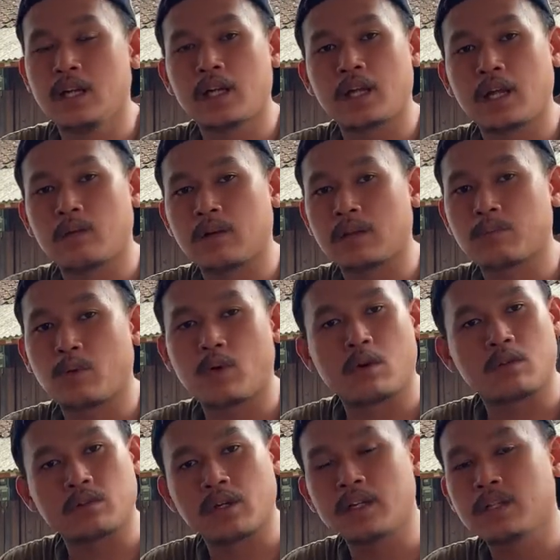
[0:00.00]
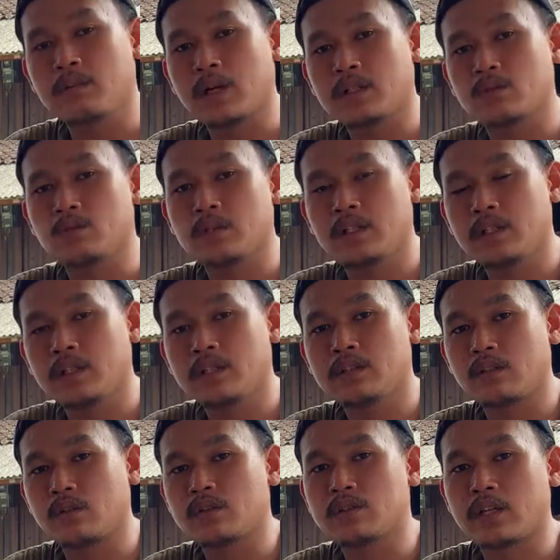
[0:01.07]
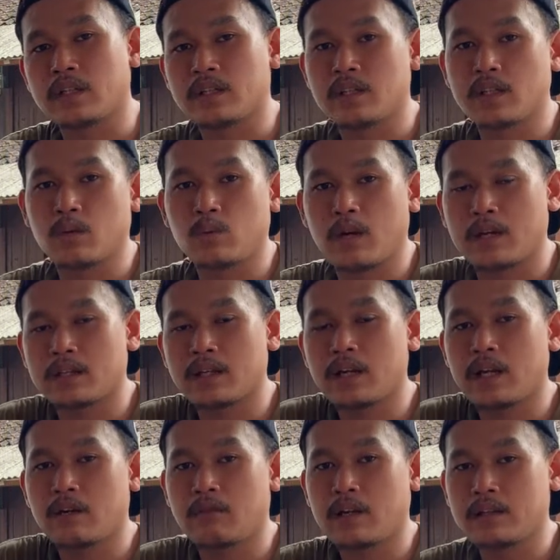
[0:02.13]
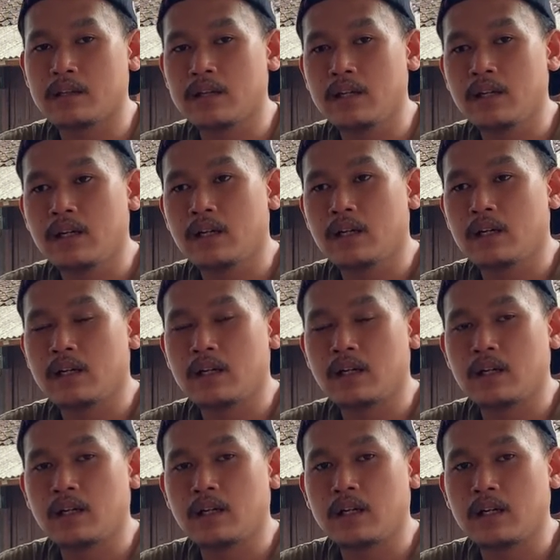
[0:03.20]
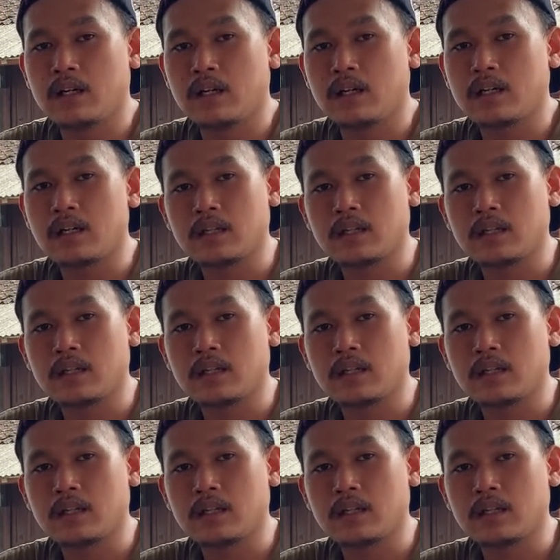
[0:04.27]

lewat poroknya dimasukin terus nanti keluarnya lewat eh,